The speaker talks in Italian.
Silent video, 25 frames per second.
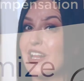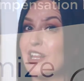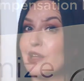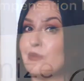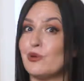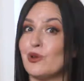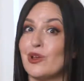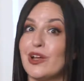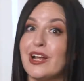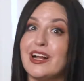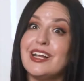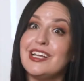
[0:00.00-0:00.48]
è
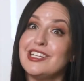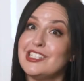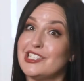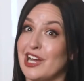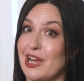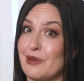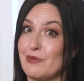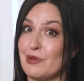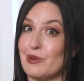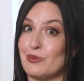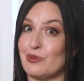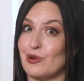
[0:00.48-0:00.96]

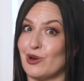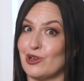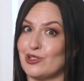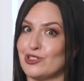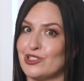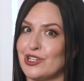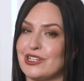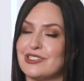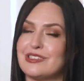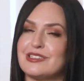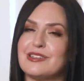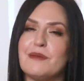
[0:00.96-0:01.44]
disponibile ogni
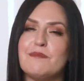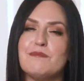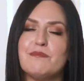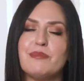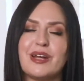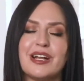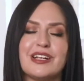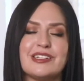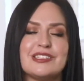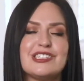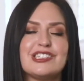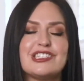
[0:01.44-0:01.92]
volta che fate un
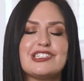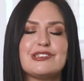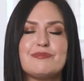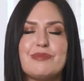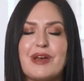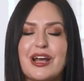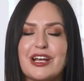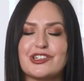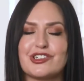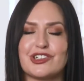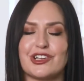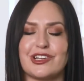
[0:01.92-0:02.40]

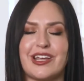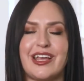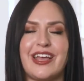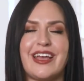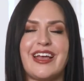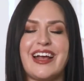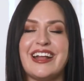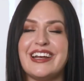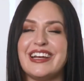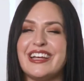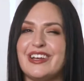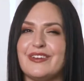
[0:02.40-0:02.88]
acquisto,
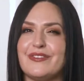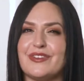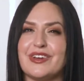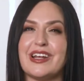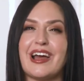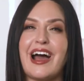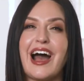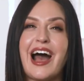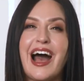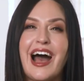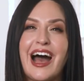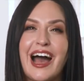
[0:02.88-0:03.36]

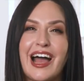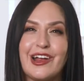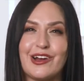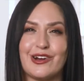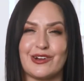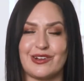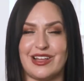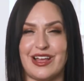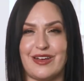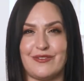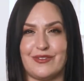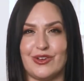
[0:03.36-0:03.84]
soprattutto a
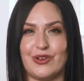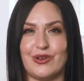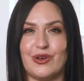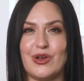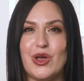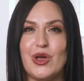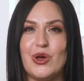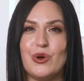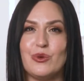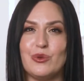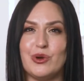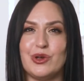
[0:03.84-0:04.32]
un livello
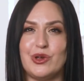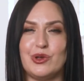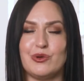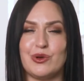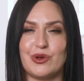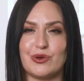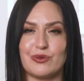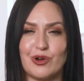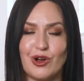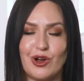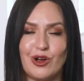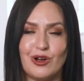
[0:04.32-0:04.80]
più alto
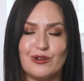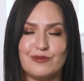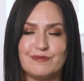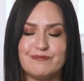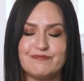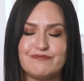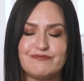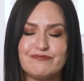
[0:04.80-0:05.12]
quando